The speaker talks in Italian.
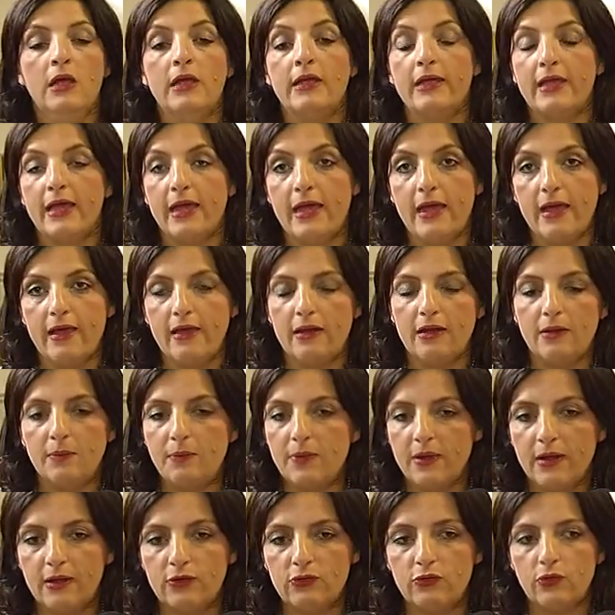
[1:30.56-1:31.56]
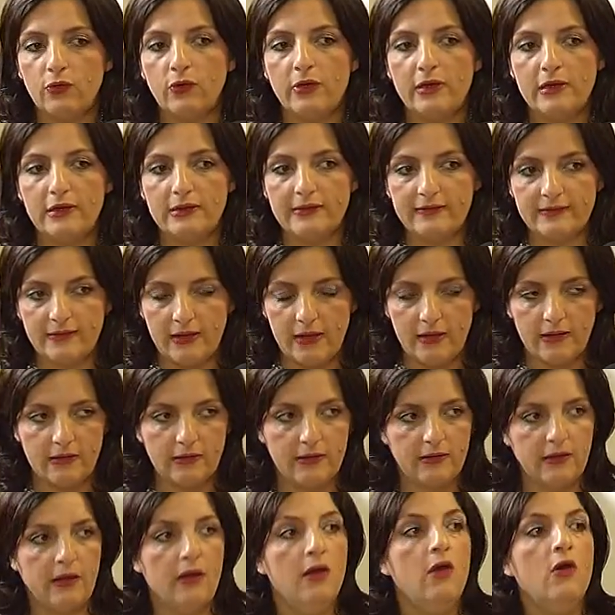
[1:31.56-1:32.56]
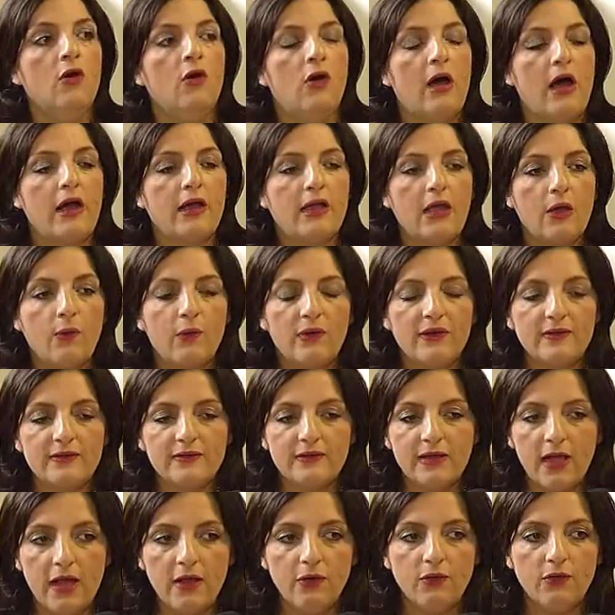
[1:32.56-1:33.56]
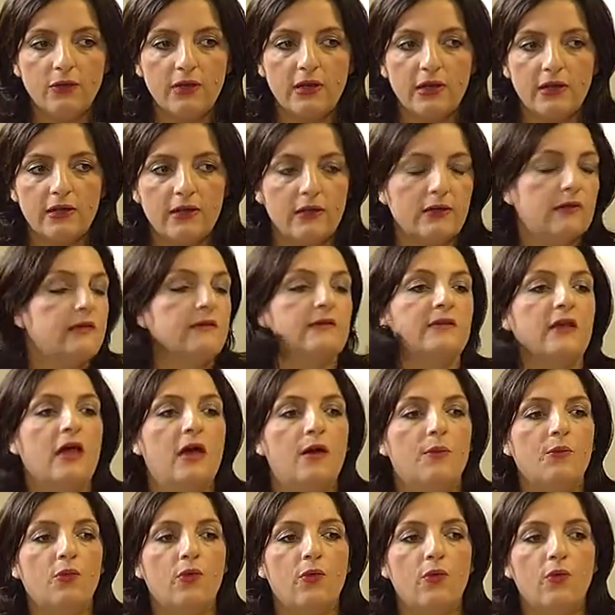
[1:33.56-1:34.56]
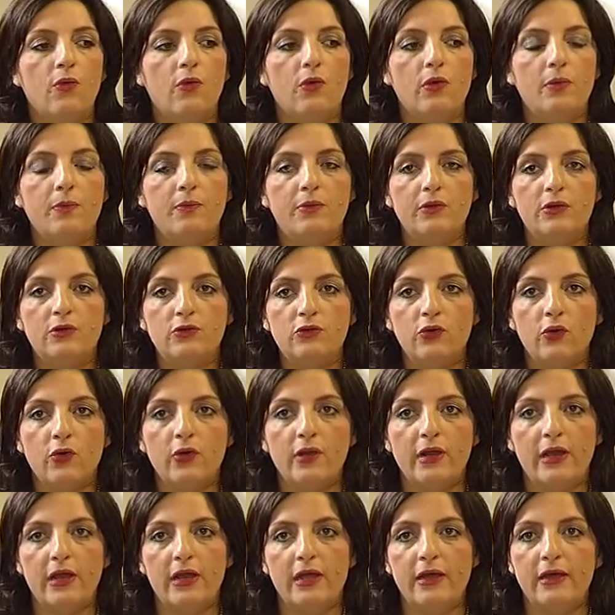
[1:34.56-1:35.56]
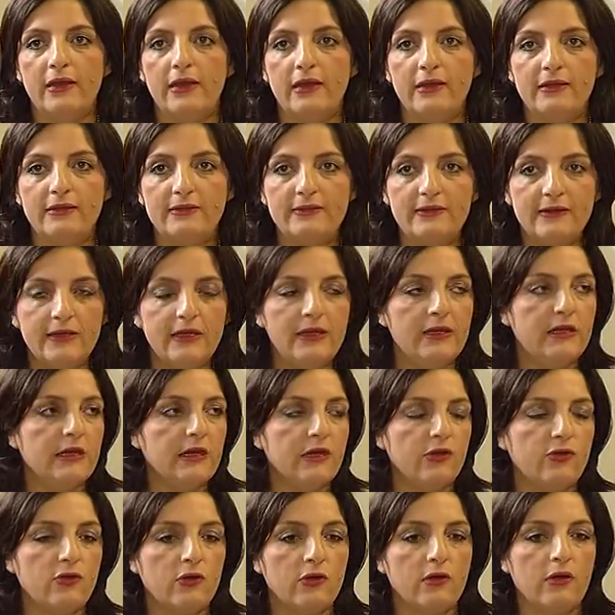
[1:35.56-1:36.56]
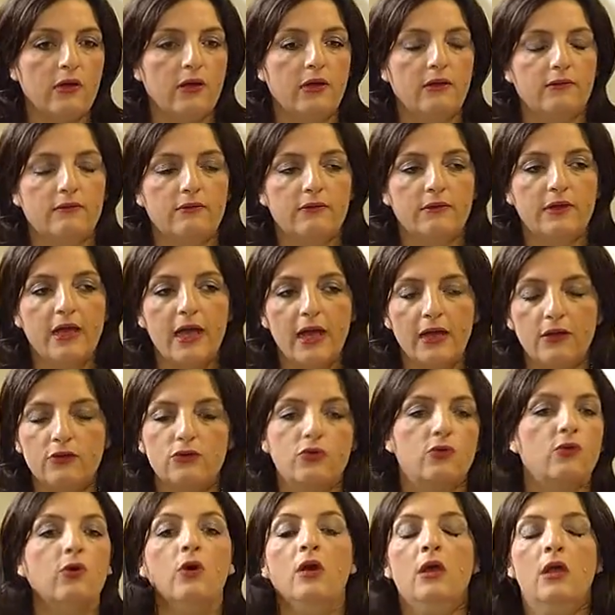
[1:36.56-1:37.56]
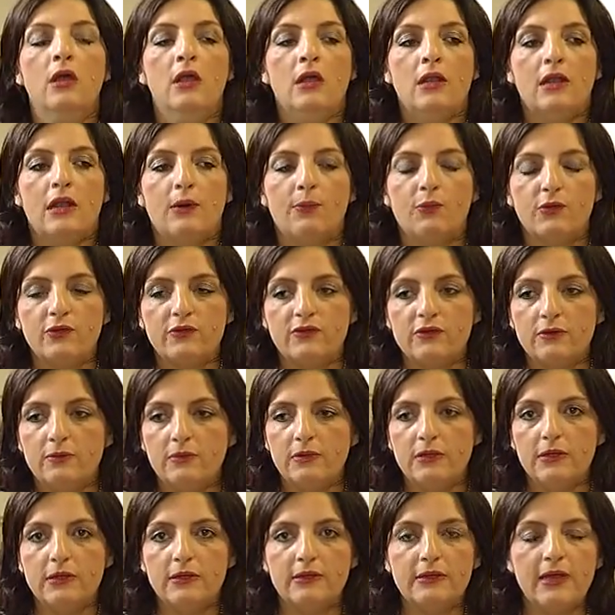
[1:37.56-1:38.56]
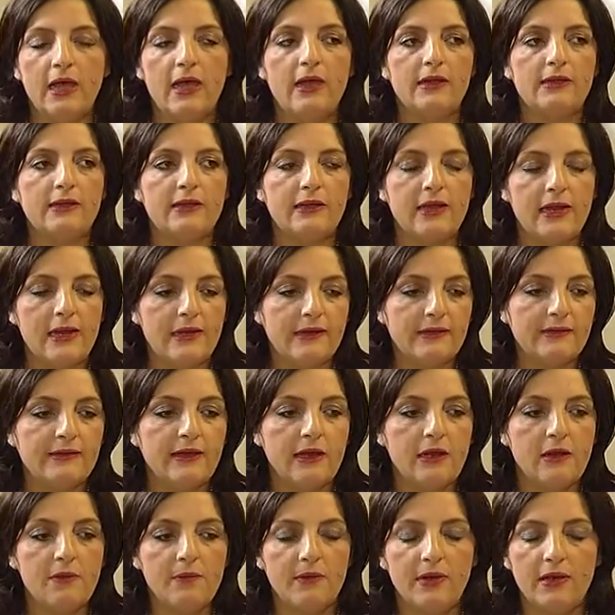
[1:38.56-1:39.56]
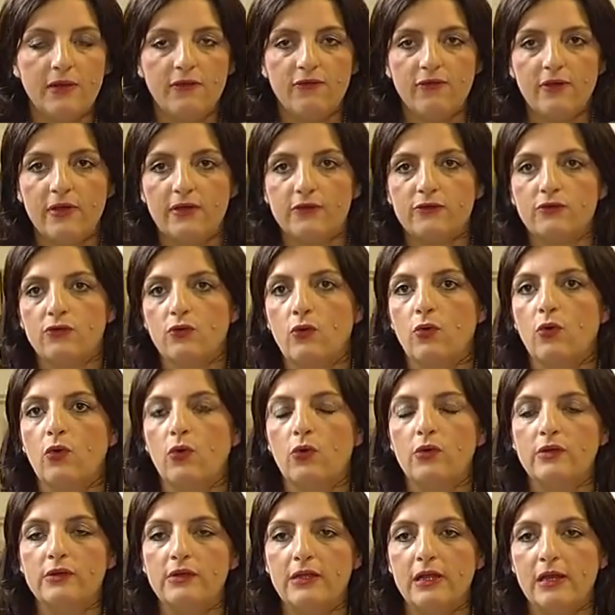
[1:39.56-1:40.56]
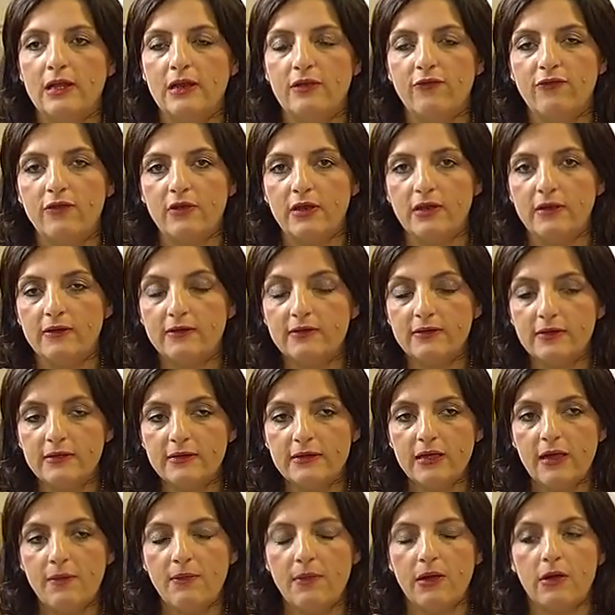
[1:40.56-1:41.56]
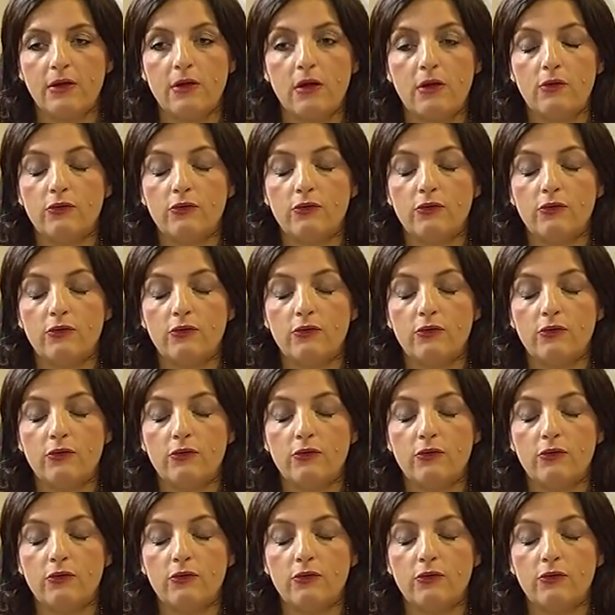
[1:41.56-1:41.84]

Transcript: che è, ripeto, il 7. Anche quest'anno ringraziamo il pittore Renzini che ci ha dato la possibilità di realizzare il manifesto delle fiere di settembre,